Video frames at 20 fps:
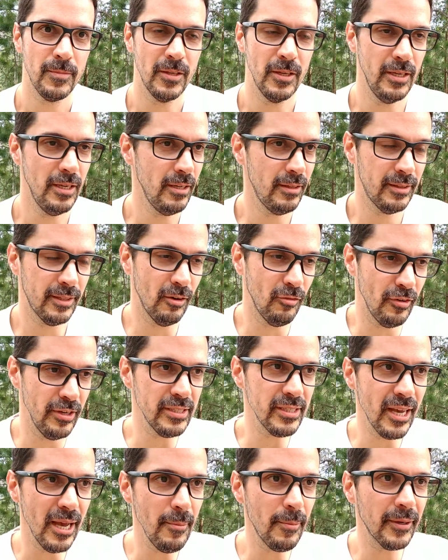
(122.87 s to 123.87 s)
E
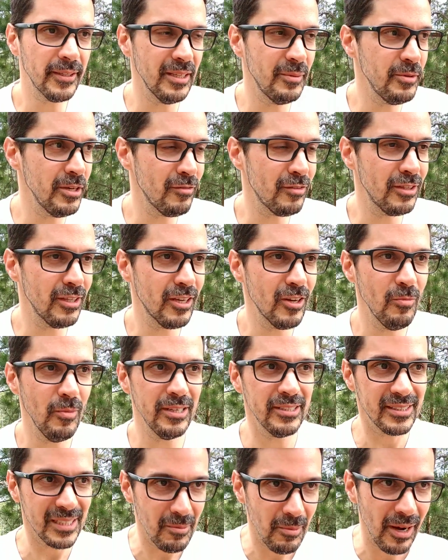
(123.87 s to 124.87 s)
talvez a época da minha vida que eu
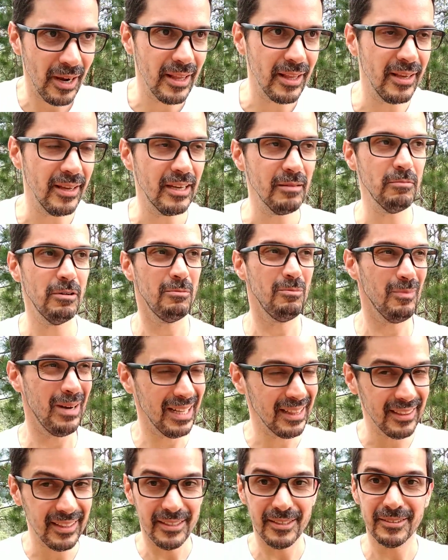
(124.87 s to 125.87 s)
mais trabalhei, que eu mais me
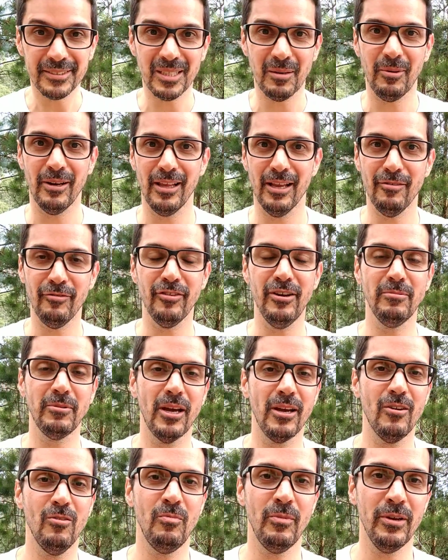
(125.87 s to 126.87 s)
matei de trabalhar, foi a época que eu